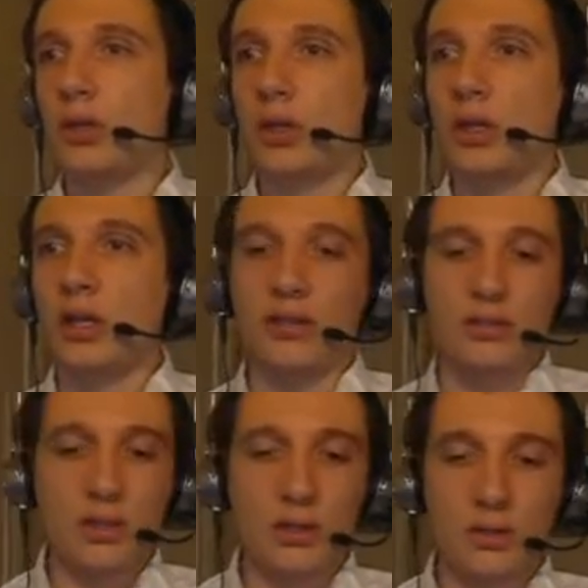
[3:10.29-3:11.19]
et
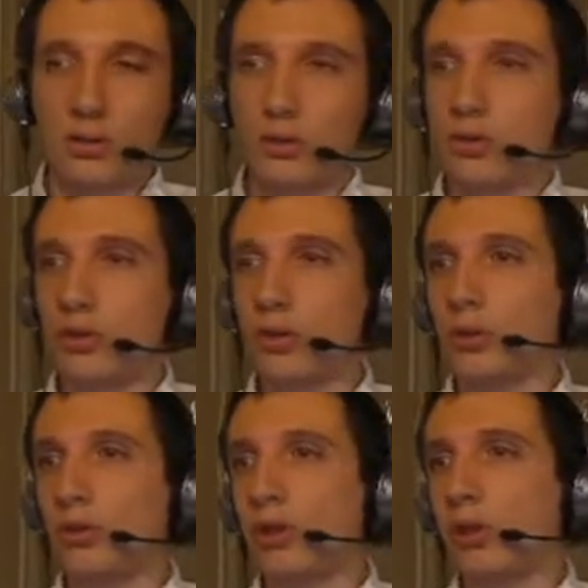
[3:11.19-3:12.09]
ici je
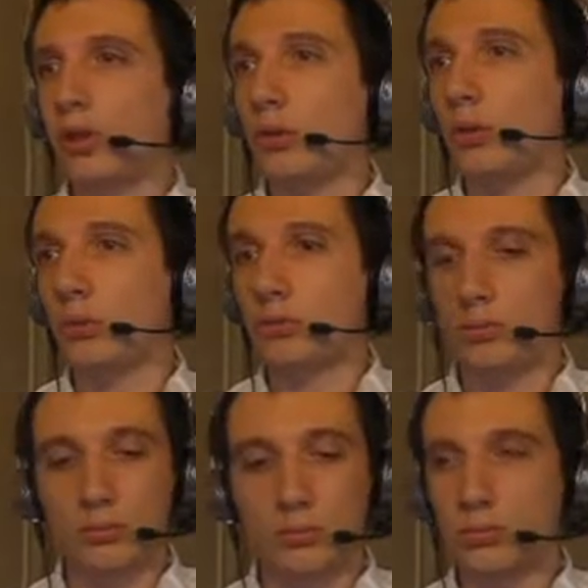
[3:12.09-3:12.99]
renseigne nom,
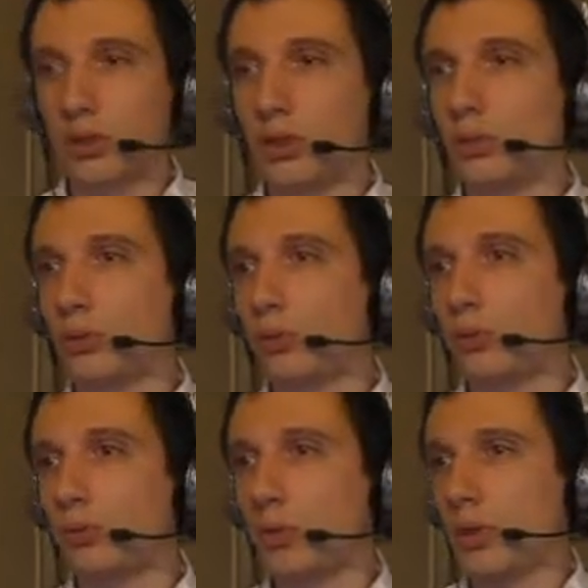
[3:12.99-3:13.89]
prénom, nom
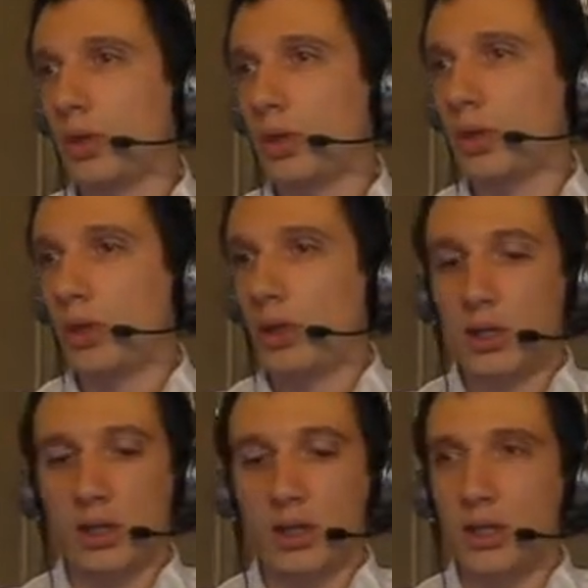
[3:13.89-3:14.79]

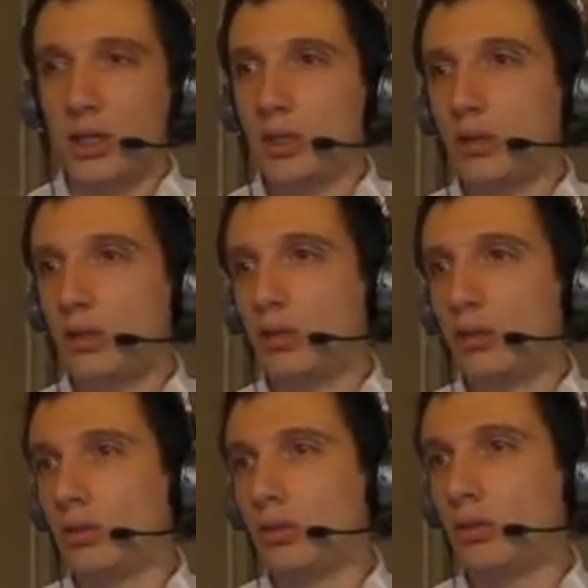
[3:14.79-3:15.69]
et
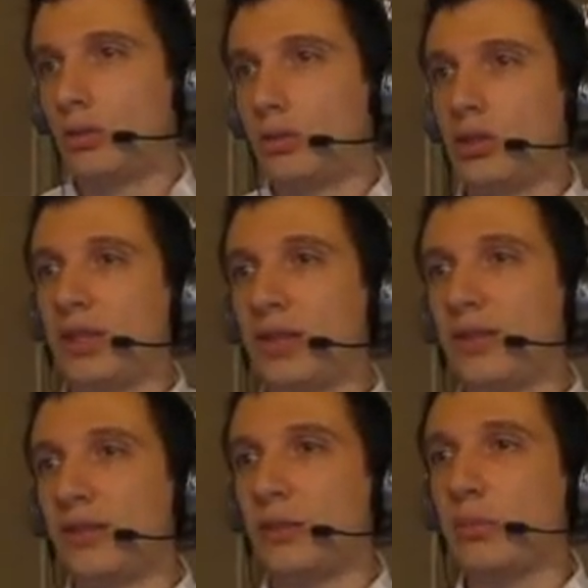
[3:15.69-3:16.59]

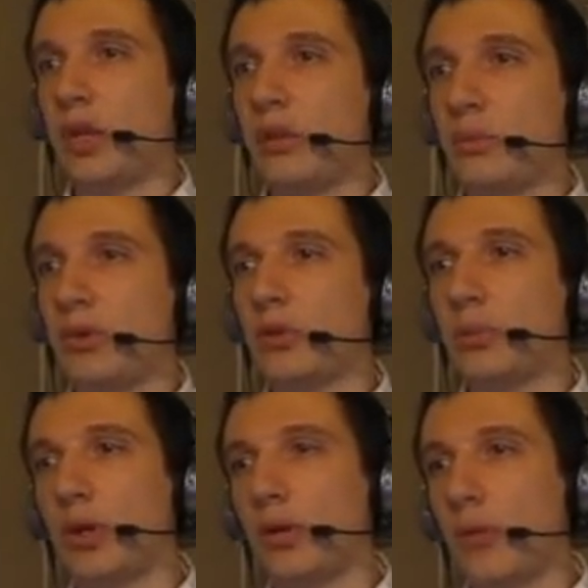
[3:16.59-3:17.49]
l'adresse email principale.